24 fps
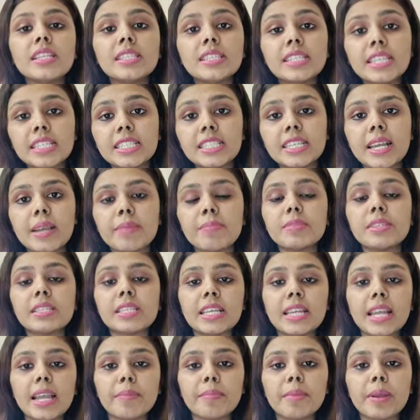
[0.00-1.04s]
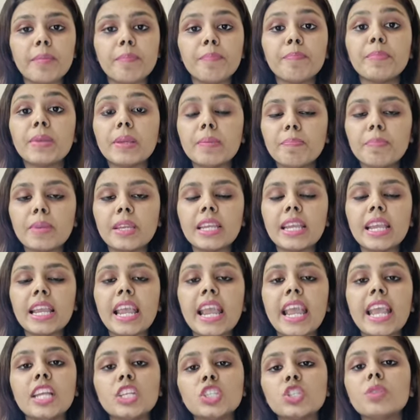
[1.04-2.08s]
সিজিএম সিএমএম পিপি
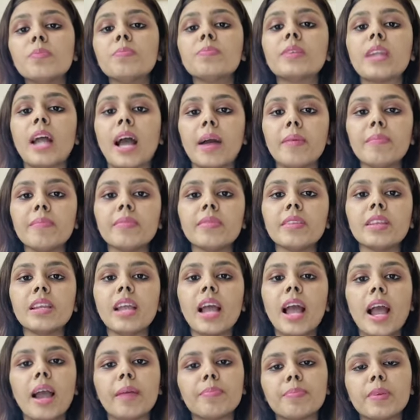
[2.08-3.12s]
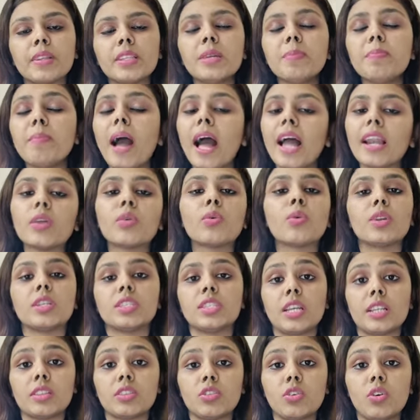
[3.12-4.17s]
এইসব নাম আপনাদের ভালো করে
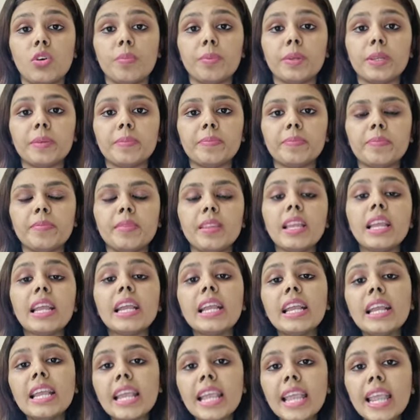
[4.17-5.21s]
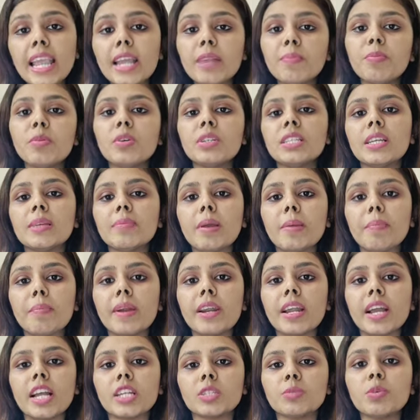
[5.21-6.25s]
জানতে হবে এরপর যে
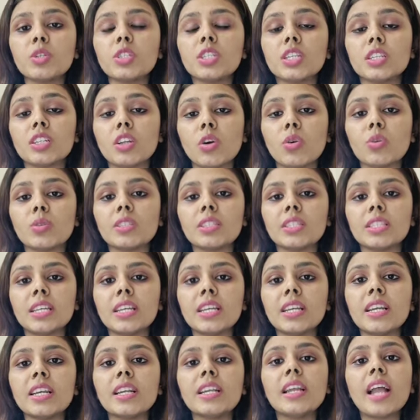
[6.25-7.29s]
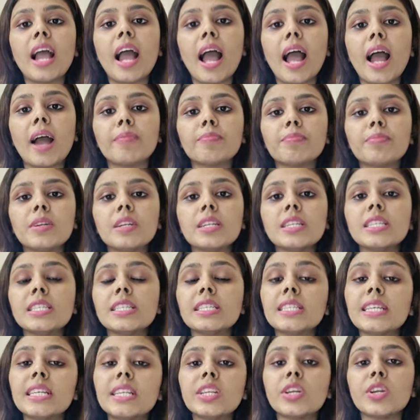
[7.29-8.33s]
ব্যাপারে আসবো সেটা হচ্ছে আপনার
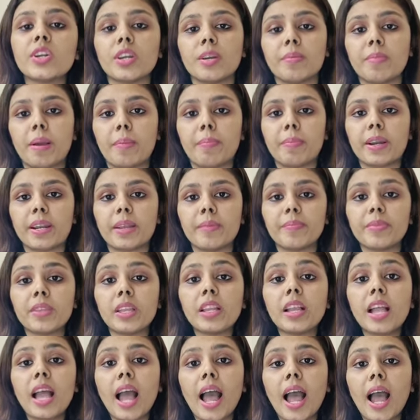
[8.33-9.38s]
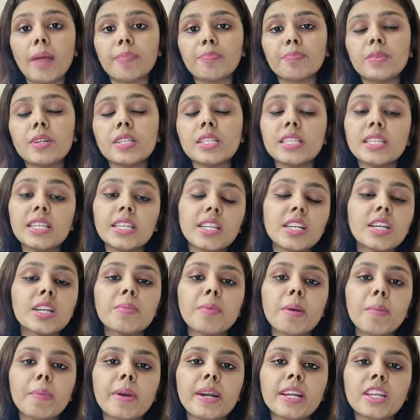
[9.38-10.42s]
সিনিয়রের ব্যাপারে আপনার সিনিয়রের
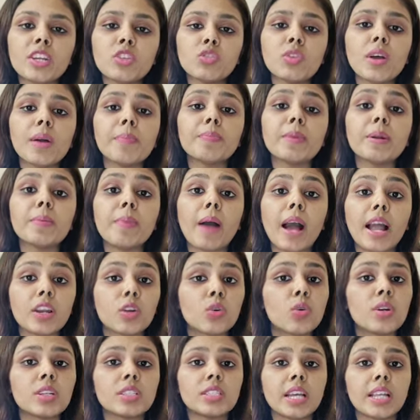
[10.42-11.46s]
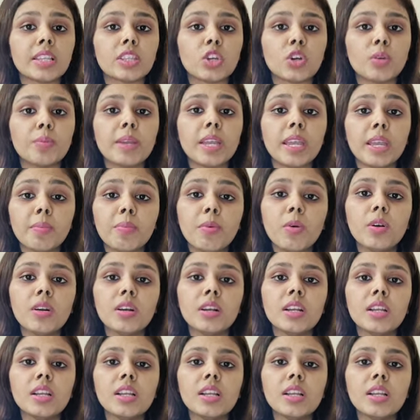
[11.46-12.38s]
ব্যাপারে কিন্তু আপনার ভালো করে জানতে হবে এবং